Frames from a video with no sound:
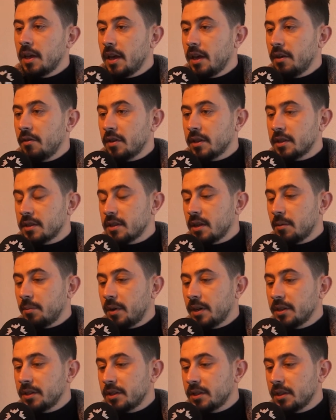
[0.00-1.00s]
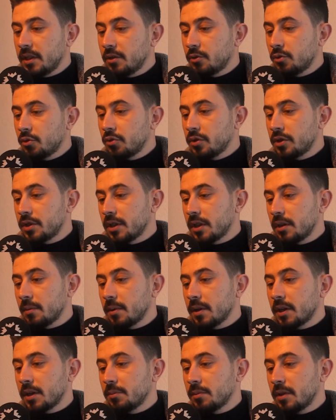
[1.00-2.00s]
Evet, Sapanca'da turistik
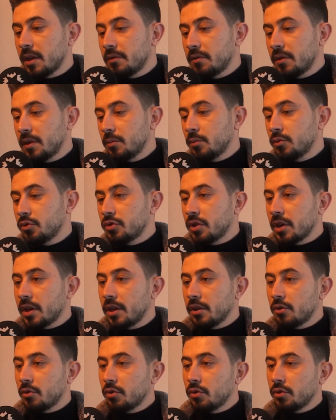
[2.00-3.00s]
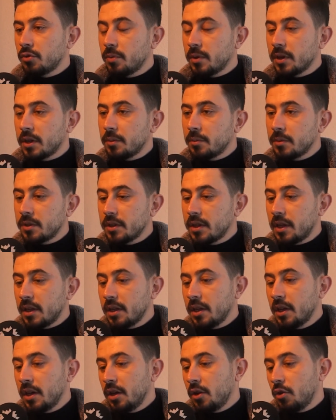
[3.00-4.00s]
bakımdan ve müstakil konut bakımından
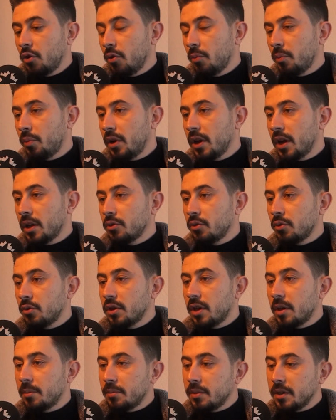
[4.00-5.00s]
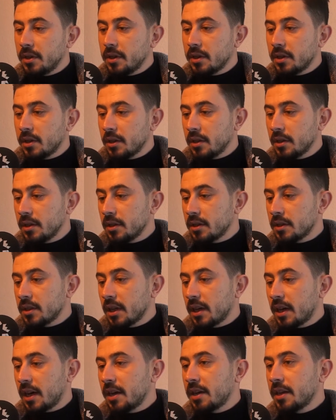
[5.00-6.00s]
ön planda olan bir e,
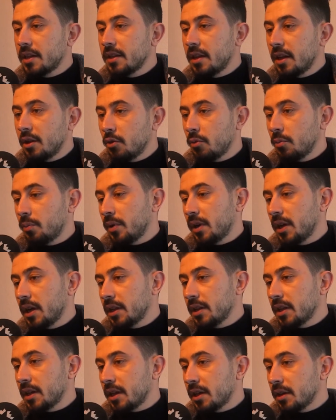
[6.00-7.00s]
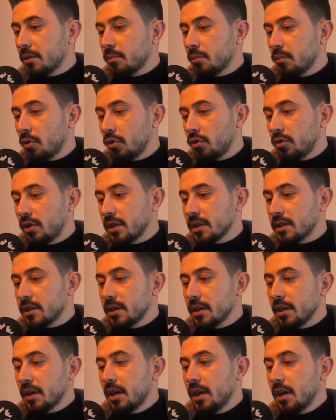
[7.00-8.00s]
Sakarya'nın en ön plandaki
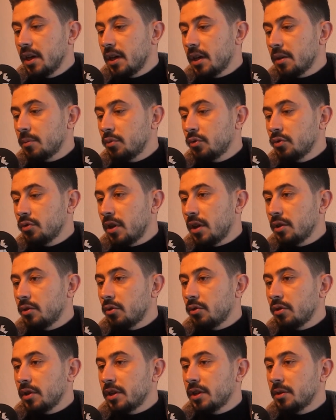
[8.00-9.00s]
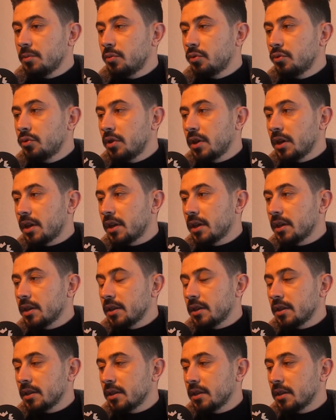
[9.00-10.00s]
bölgesi. E, bundan dolayı da buradaki
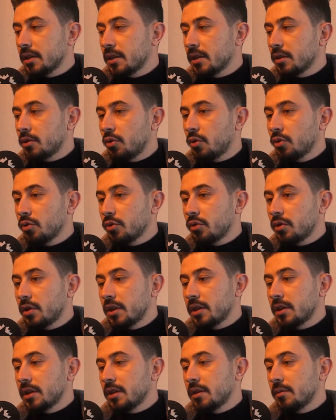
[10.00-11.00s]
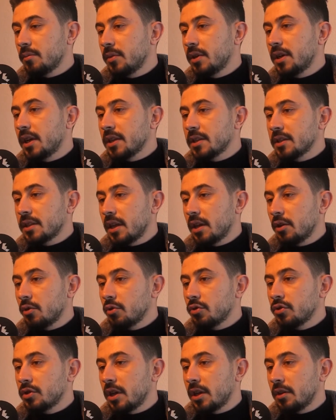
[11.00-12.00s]
e, konutların biraz daha
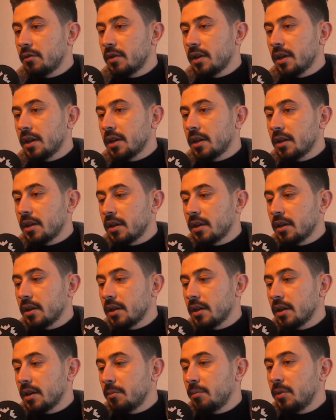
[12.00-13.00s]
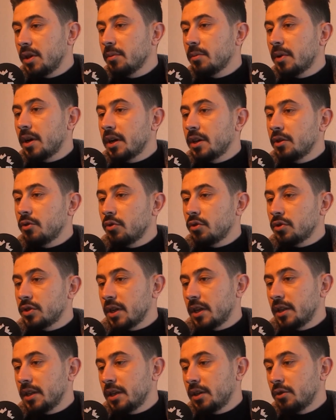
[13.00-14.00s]
özel ve e, mimari
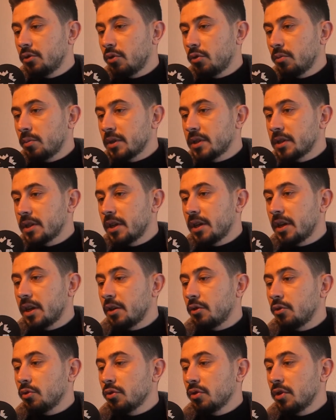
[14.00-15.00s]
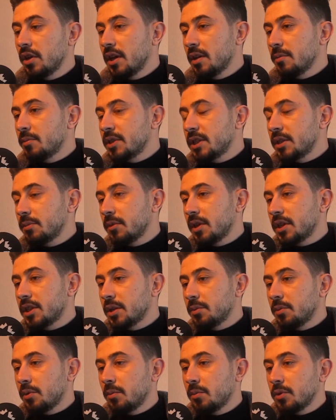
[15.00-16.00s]
görsellerin olması gerekiyor. Bizim de
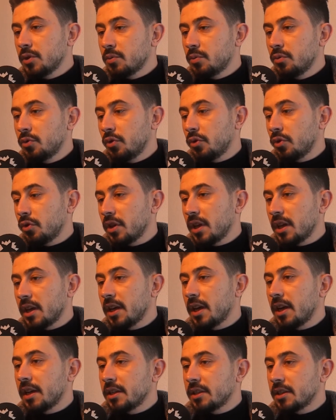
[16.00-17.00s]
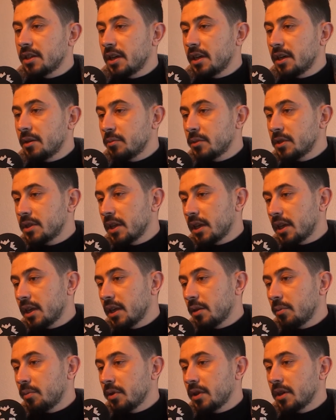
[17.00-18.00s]
çabamız bu yönde. Yani şehrimizdeki
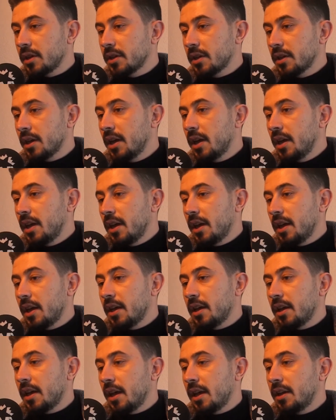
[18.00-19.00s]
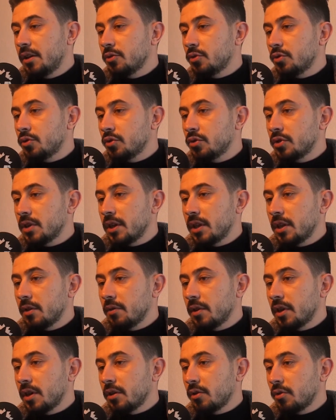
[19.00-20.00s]
yapıları e, en üst düzeyde
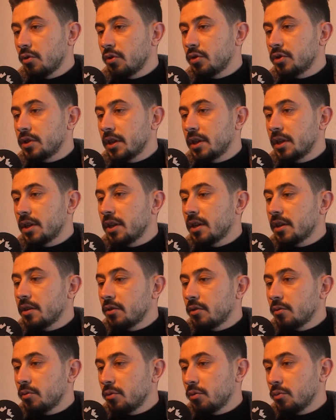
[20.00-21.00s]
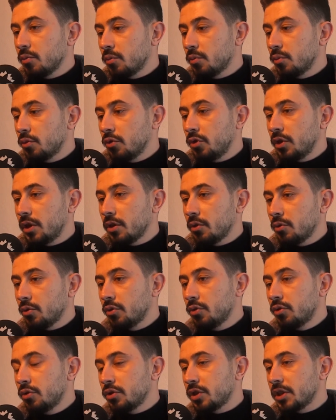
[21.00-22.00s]
ve görseli muhite
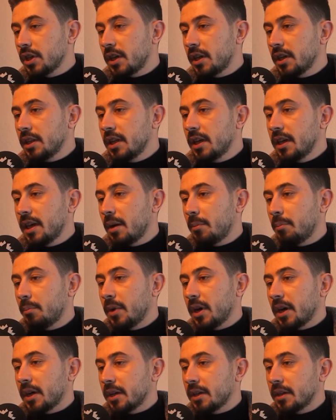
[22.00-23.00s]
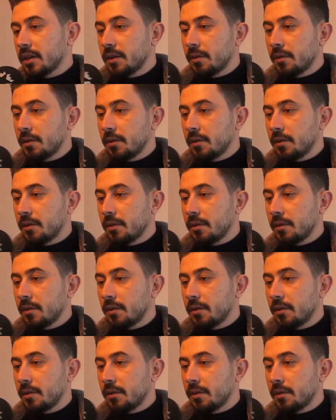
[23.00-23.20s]
uygun şekilde yapmak.